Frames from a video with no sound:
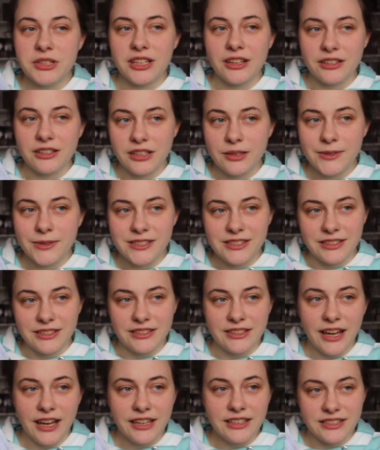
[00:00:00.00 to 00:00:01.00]
Ich hätte niemals
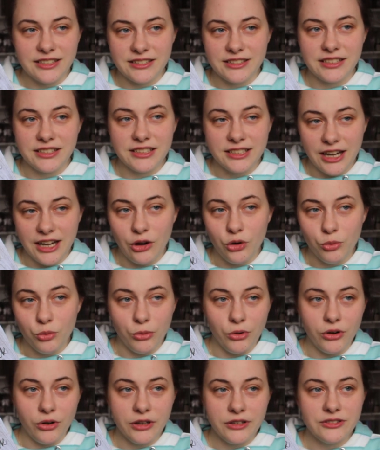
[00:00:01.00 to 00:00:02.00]
gedacht, dass ich
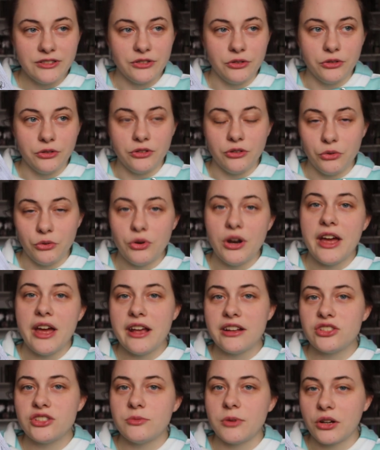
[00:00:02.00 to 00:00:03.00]
Cowboys und eine
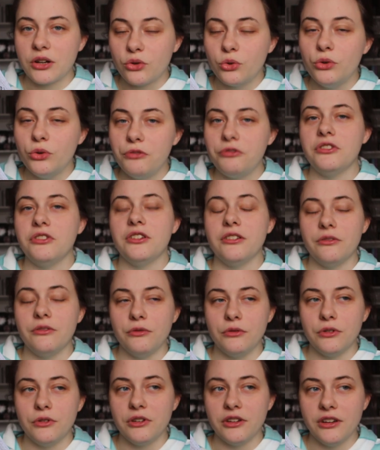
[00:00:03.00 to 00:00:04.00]
Ranch mal cool
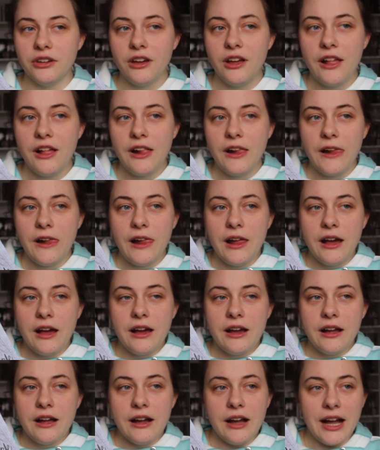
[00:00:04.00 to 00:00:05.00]
finden würde.
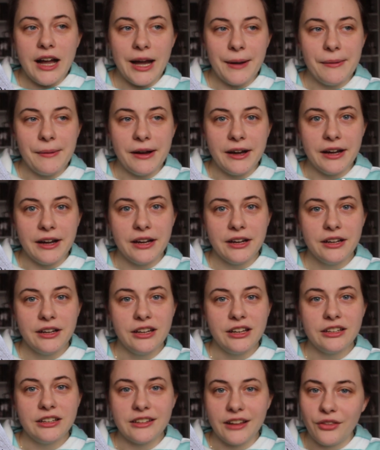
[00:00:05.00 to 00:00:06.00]
Aber
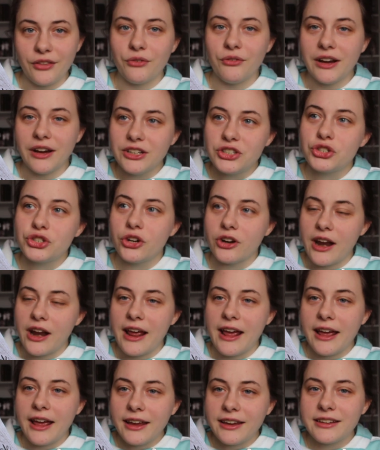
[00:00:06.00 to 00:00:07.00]
das war schon
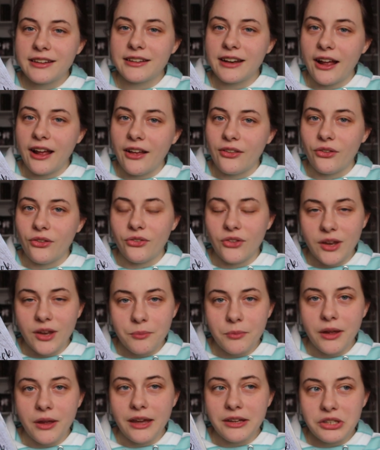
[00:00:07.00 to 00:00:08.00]
echt, also es
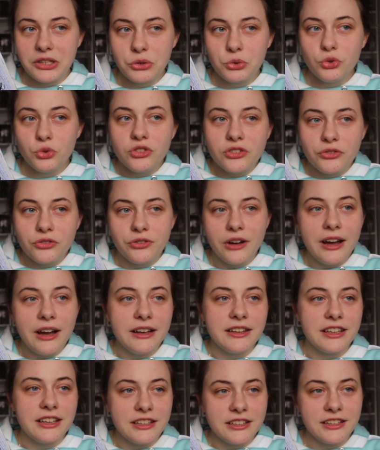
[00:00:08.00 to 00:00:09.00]
hat mir echt gut
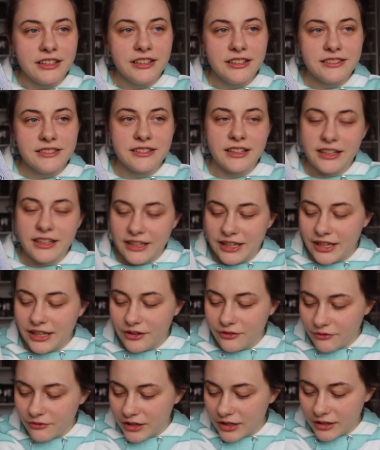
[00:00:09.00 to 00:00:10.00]
gefallen. Ich hätte nichts
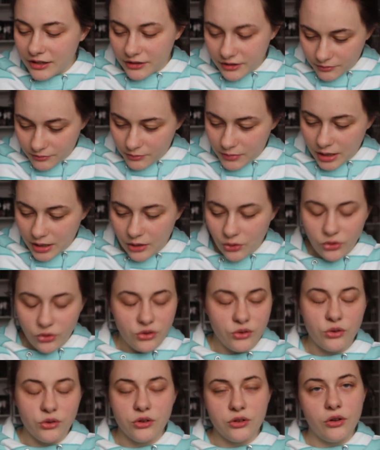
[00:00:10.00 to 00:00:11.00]
dagegen, wenn mir auch
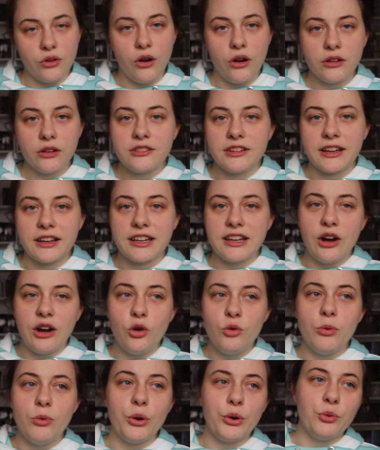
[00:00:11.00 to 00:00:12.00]
so ein hotter
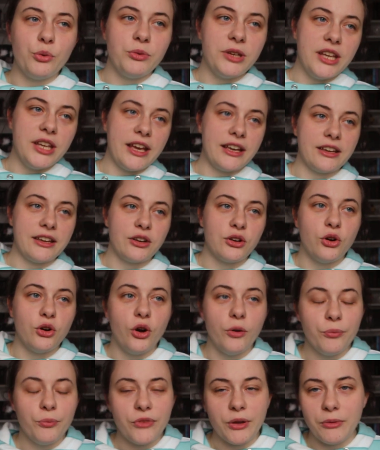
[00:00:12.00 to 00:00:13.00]
Cowboy um die Ecke
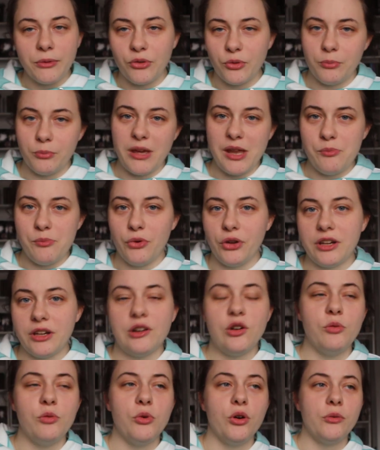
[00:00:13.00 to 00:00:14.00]
kommt, aber so ein Bad Boy
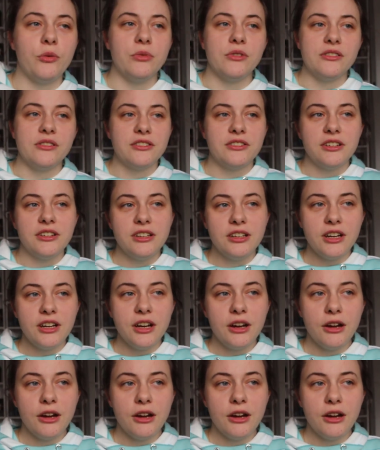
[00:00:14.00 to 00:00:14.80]
Cowboy bitte.